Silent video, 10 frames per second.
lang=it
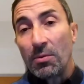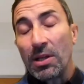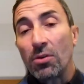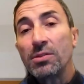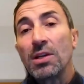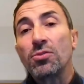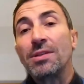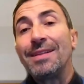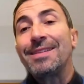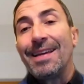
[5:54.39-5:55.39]
quindi nel contesto
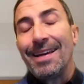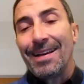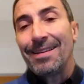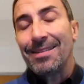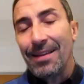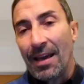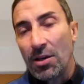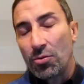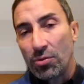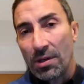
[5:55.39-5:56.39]
del tenant
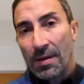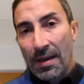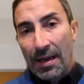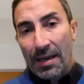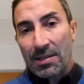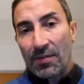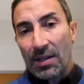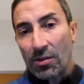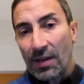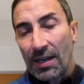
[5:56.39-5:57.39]
Azure che si viene
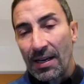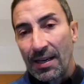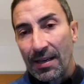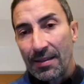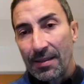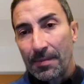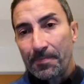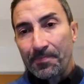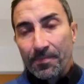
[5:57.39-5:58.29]
a trovare il cliente.